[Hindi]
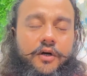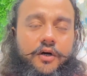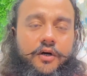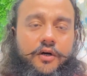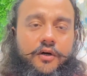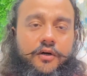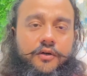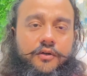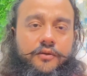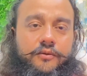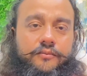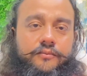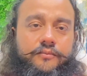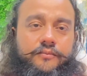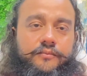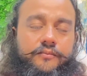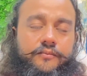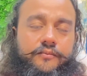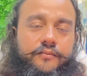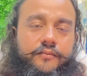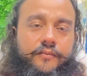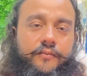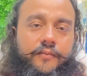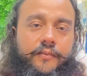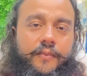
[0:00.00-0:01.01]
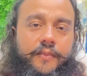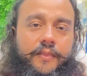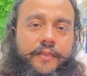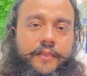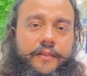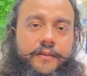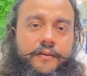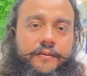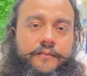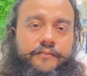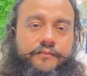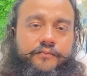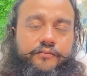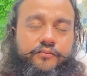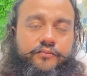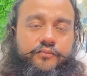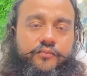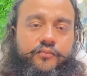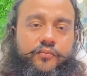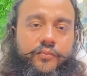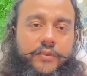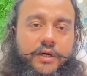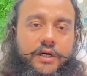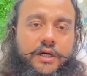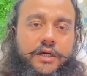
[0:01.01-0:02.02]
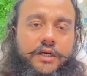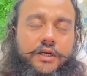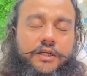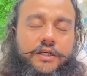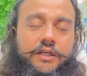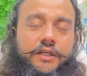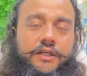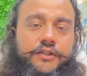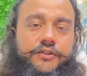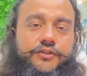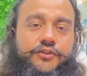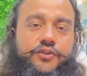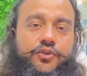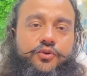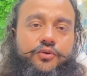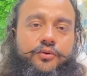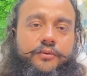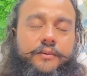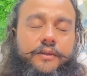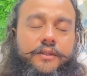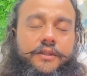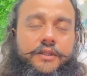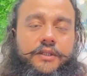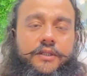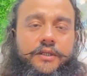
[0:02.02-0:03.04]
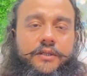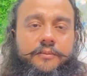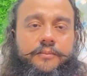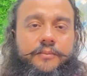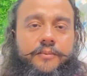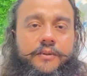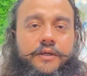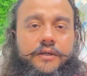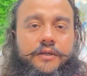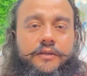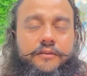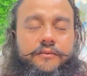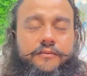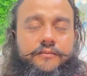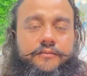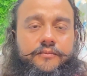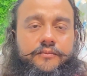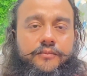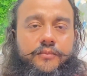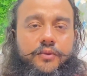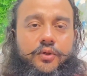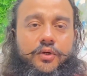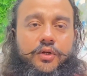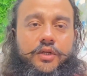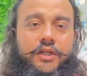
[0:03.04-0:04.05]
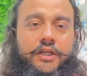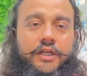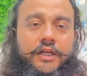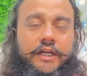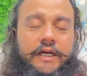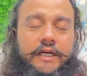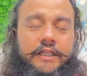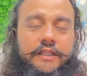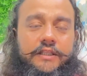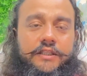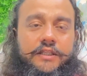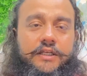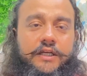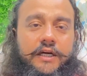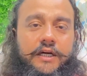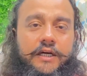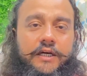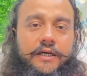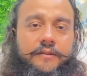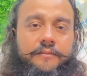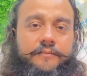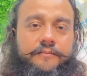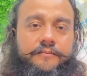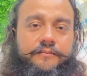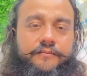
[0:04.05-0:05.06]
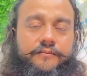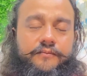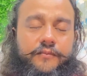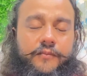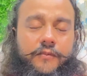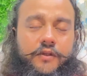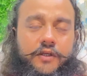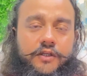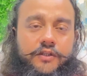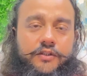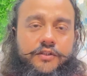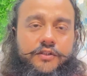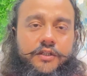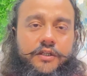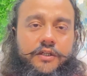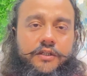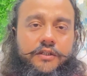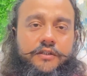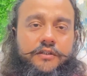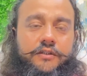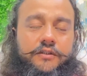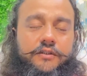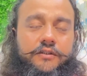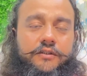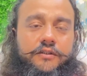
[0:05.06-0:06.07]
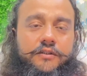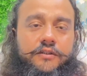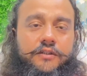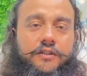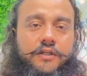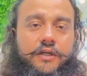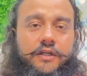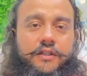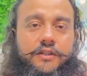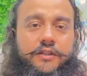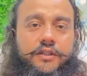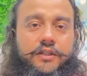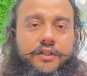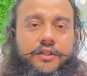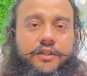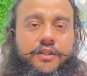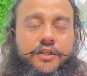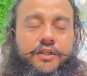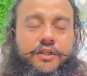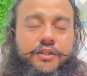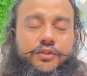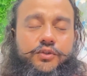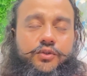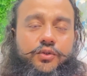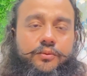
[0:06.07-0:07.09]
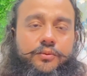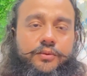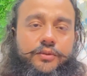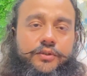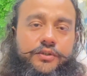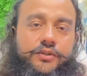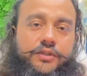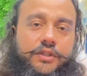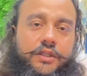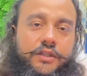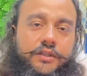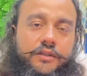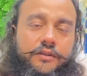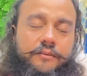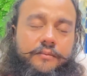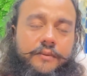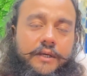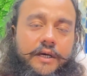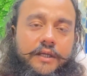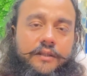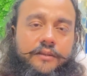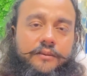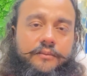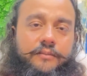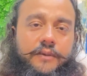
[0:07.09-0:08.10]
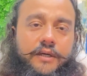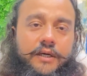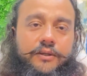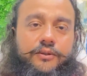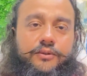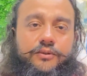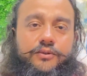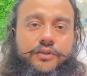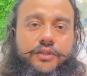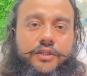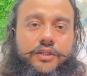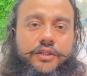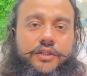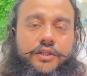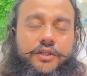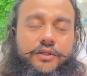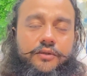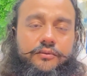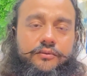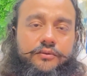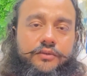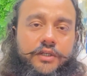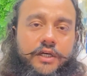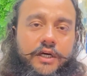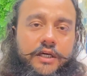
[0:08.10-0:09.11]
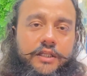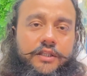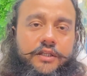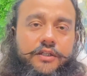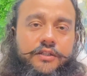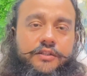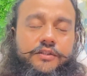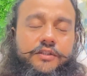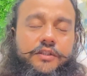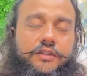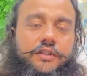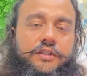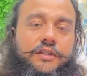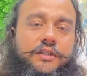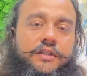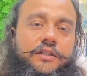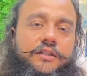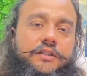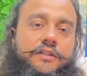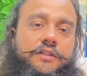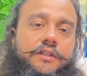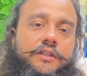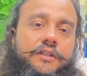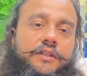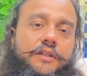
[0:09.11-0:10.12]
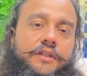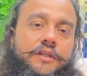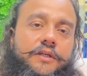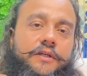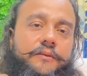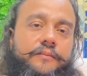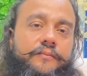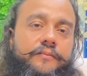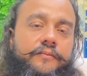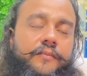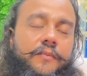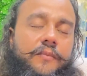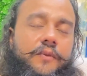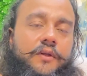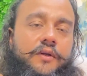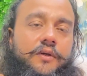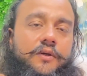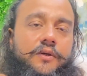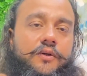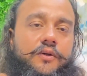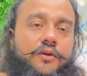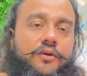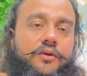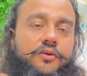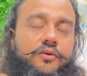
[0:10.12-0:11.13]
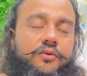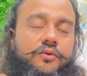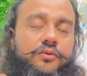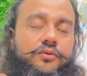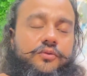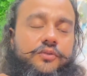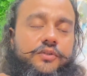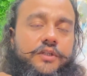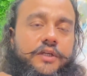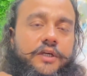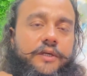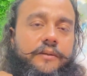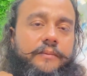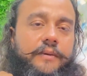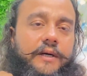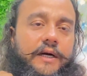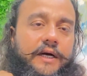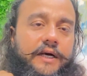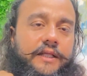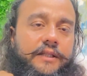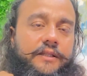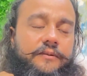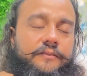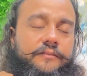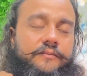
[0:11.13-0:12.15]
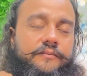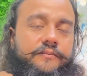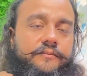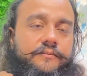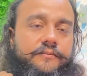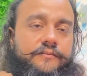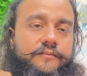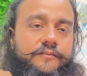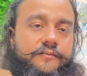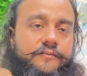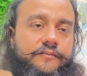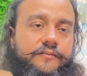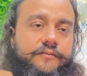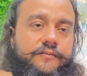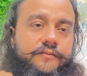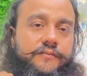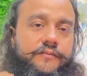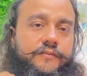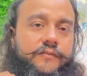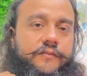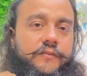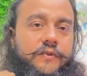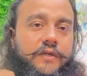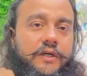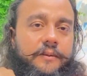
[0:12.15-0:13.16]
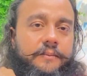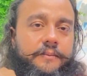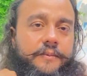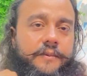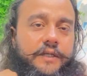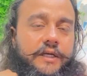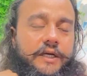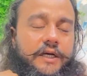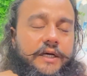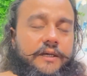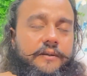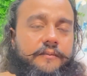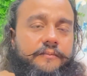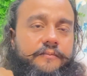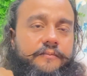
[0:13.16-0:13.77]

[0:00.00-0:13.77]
और बगल के शिव मंदिर पर भोलेनाथ का दर्शन करते थे जो भी संत महात्मा होते थे उनका दर्शन करते थे उसके बाद अपना